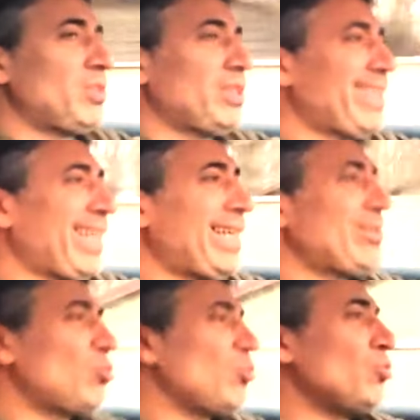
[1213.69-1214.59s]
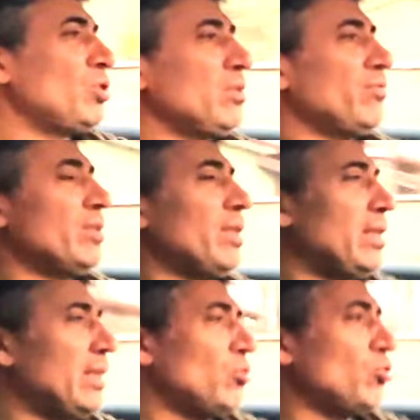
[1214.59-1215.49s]
C SUV
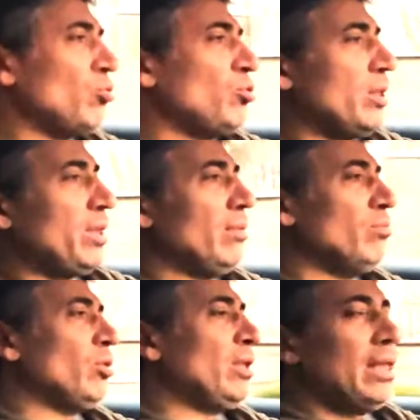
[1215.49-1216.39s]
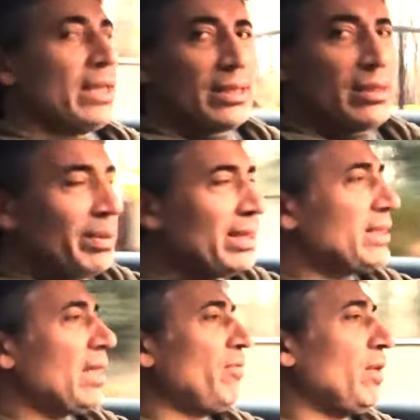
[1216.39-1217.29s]
sınıfındaki çok satan modellerinde
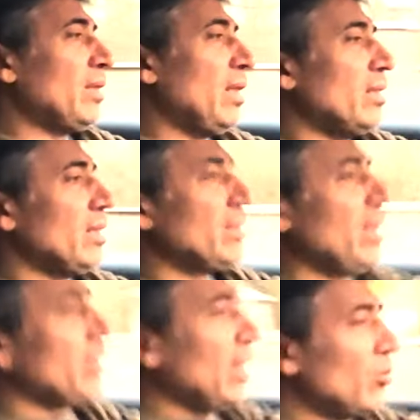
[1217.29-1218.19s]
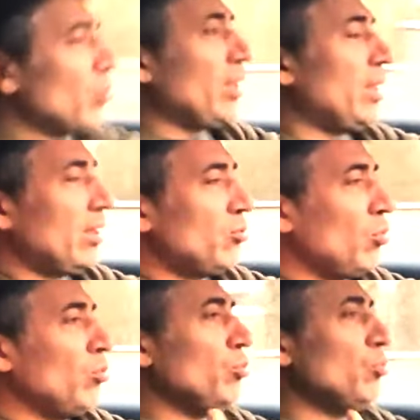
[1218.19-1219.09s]
benzer fiyatlarda hatta daha yukarılarda
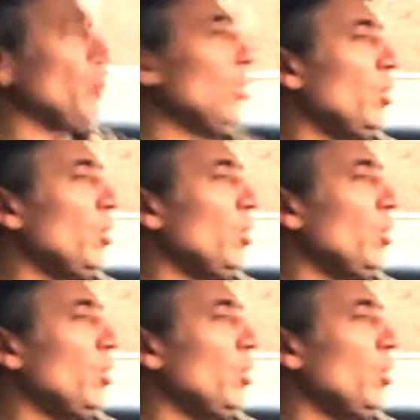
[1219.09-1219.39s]
olduğunu